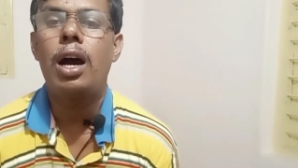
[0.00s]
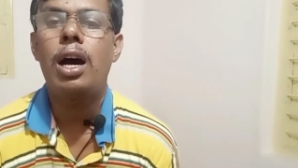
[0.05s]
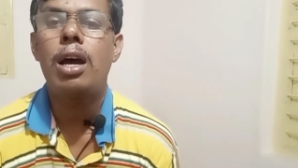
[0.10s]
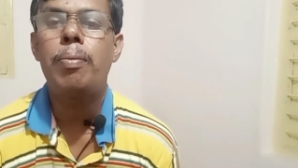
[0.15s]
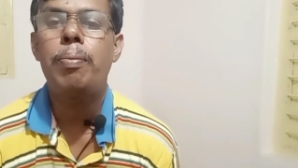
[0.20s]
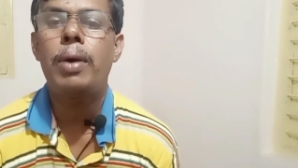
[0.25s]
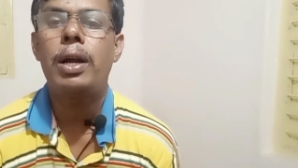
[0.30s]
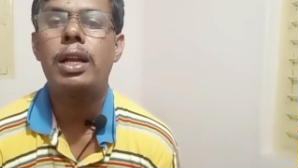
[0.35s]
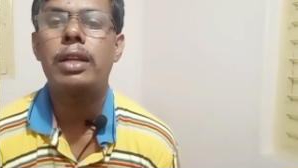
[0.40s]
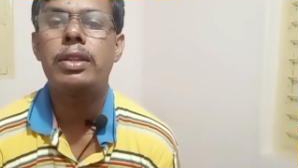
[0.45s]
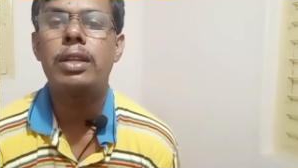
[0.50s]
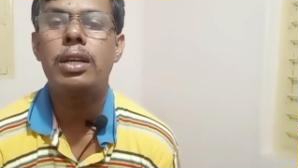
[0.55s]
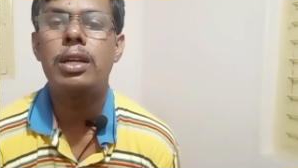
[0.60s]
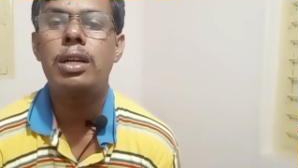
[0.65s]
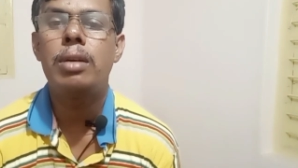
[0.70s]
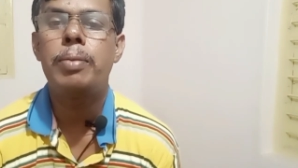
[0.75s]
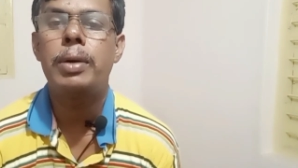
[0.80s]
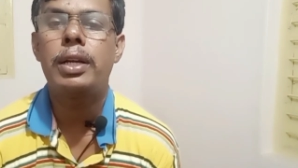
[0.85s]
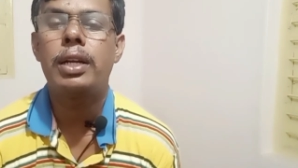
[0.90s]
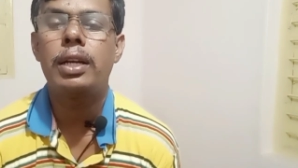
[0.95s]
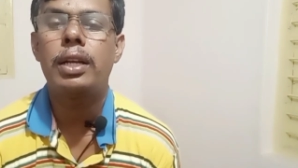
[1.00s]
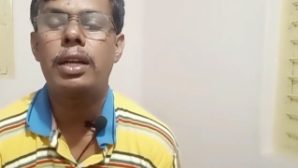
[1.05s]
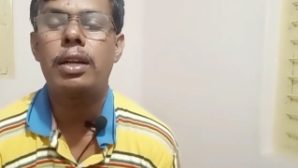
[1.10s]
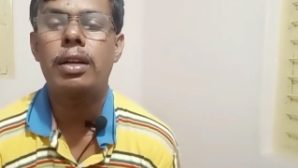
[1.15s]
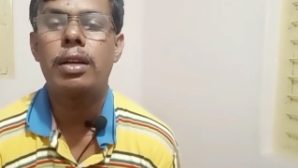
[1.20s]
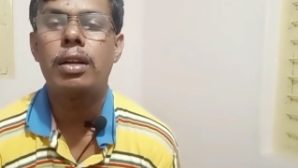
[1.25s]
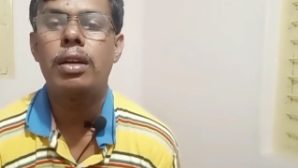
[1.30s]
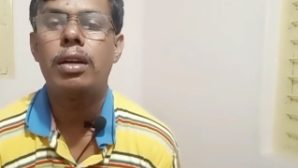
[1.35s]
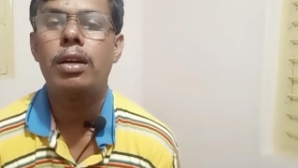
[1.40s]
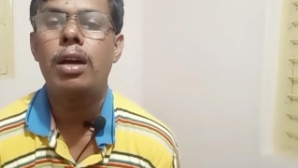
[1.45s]
ஆர்ப்பாட்டத்தில்
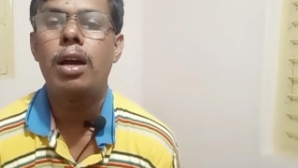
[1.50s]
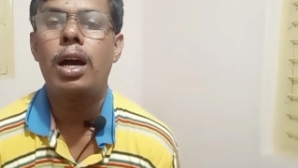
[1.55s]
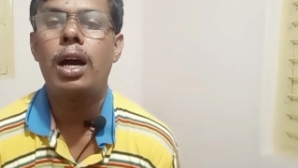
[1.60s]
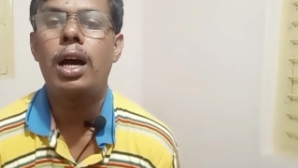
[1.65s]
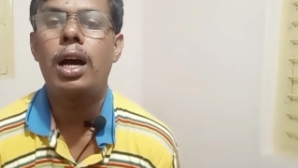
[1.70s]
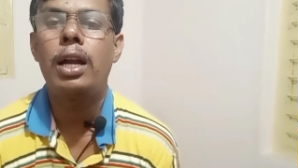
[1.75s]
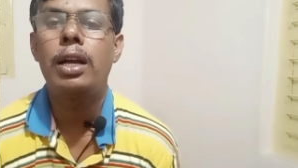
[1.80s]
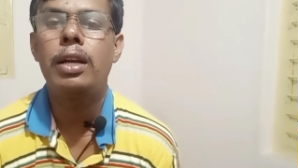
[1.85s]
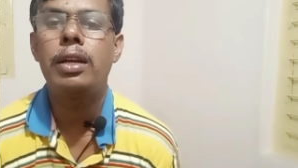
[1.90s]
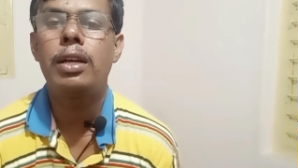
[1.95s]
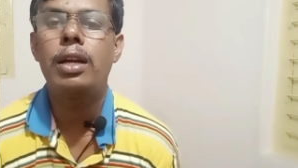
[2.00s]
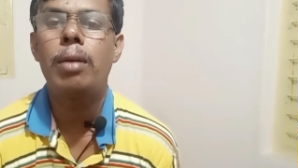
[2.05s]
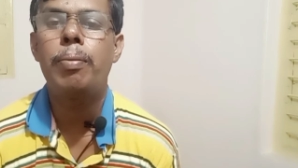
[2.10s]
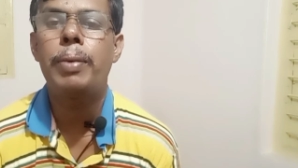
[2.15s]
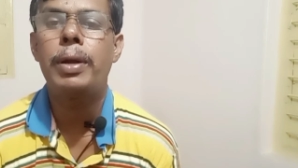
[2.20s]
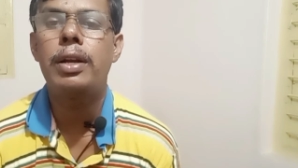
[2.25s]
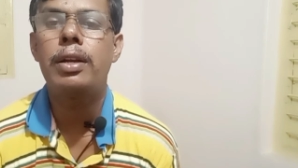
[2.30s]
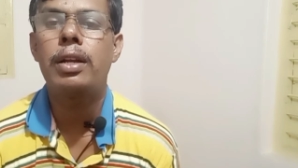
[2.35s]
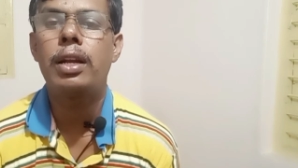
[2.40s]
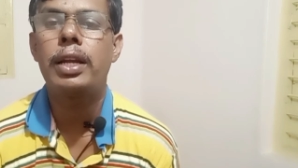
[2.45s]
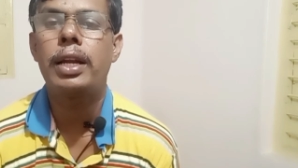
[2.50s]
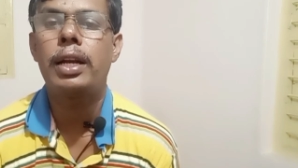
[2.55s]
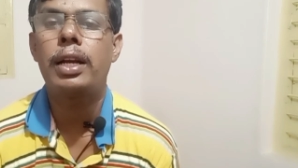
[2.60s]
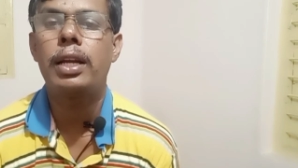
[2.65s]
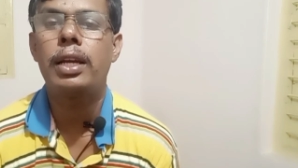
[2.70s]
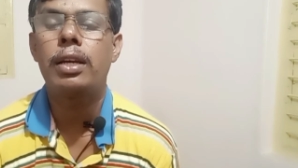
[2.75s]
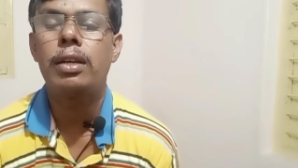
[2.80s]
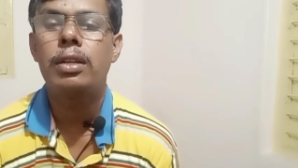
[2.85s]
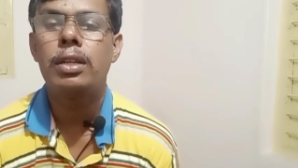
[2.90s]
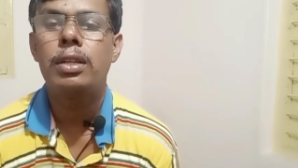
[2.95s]
ஈடுபட்டனர் ஆண்கள் பெண்கள்
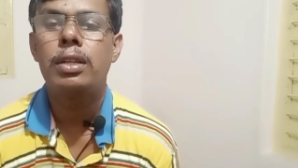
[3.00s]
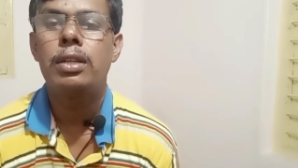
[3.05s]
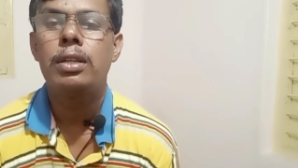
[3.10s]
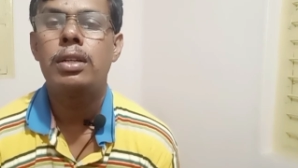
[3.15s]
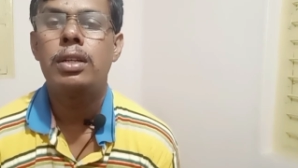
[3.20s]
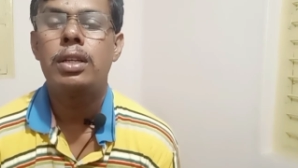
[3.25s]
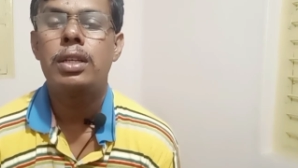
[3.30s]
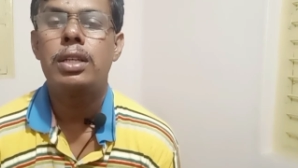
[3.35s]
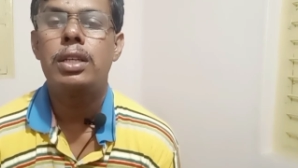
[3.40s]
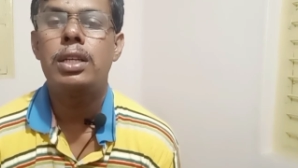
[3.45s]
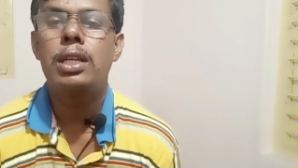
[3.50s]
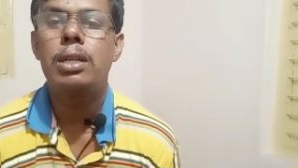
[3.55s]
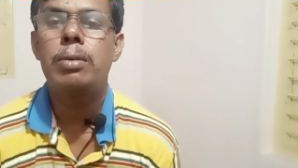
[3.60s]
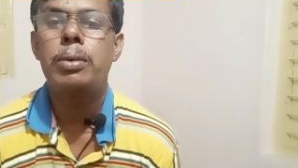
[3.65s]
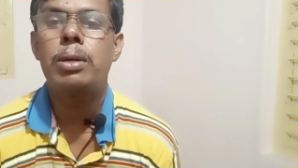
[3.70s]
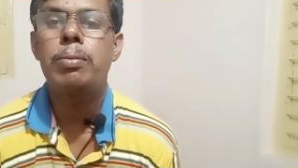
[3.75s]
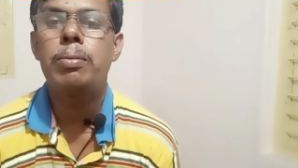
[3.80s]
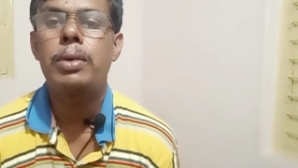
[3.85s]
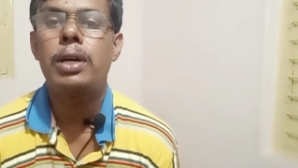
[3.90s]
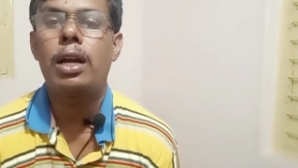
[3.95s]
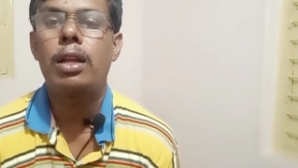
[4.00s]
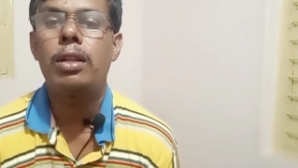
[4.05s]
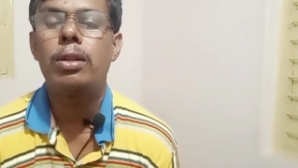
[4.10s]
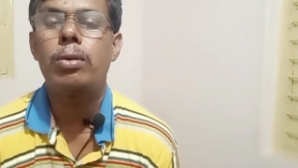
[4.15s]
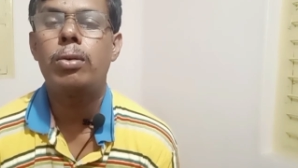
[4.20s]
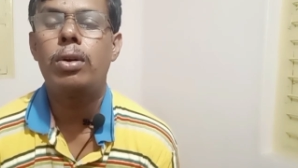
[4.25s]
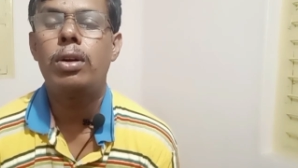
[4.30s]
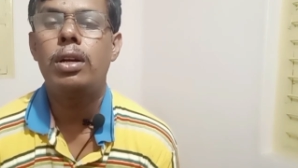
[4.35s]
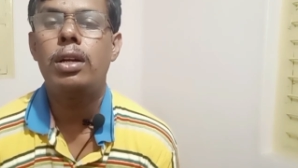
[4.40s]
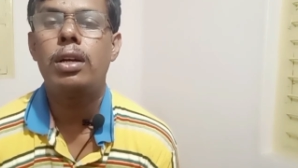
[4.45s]
என்ற இருவரும்
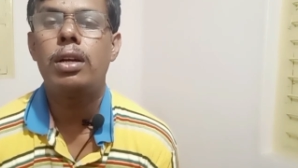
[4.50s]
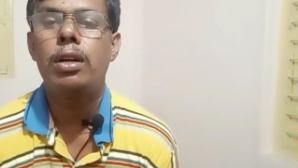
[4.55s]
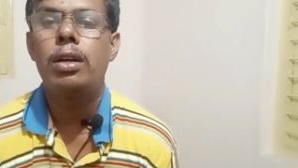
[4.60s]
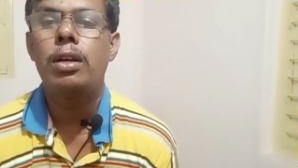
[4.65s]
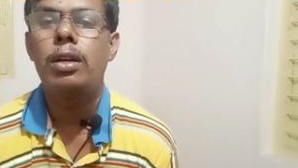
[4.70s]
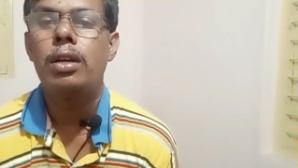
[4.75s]
கலந்து கொண்டு